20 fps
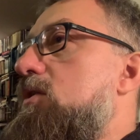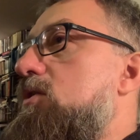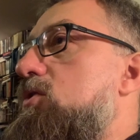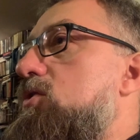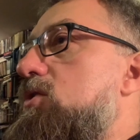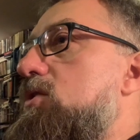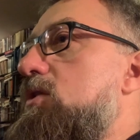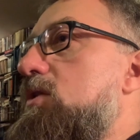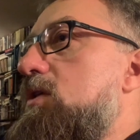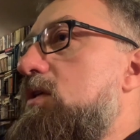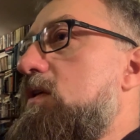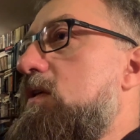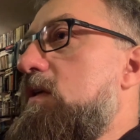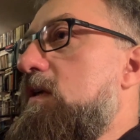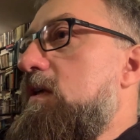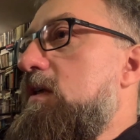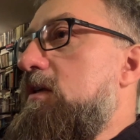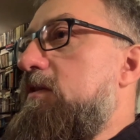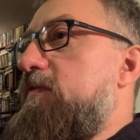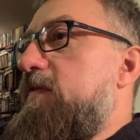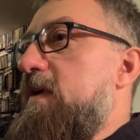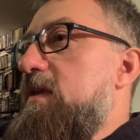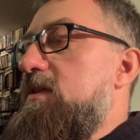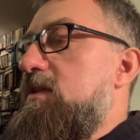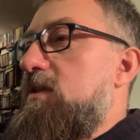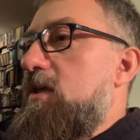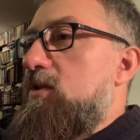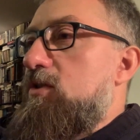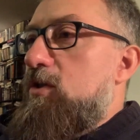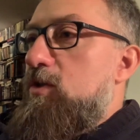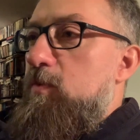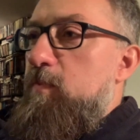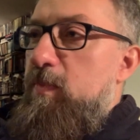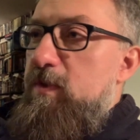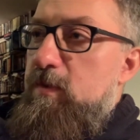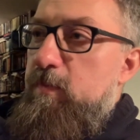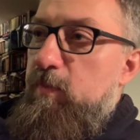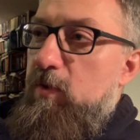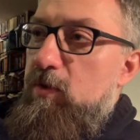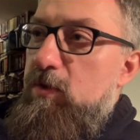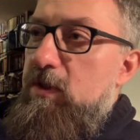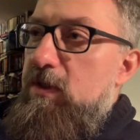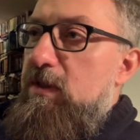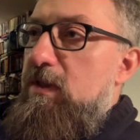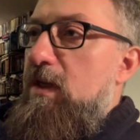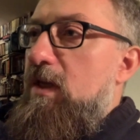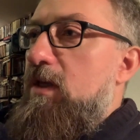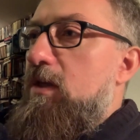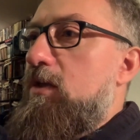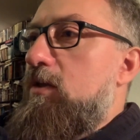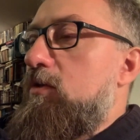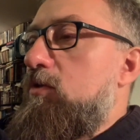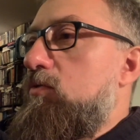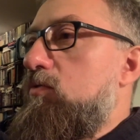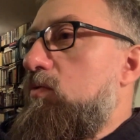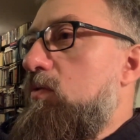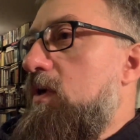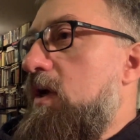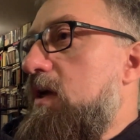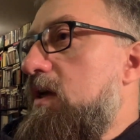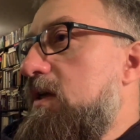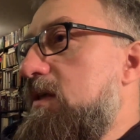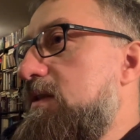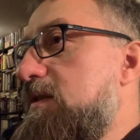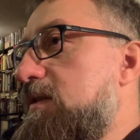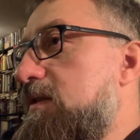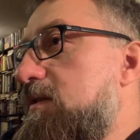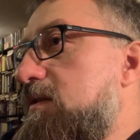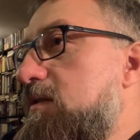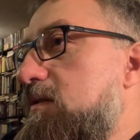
czy kwestia Rzeczypospolitej, która jest,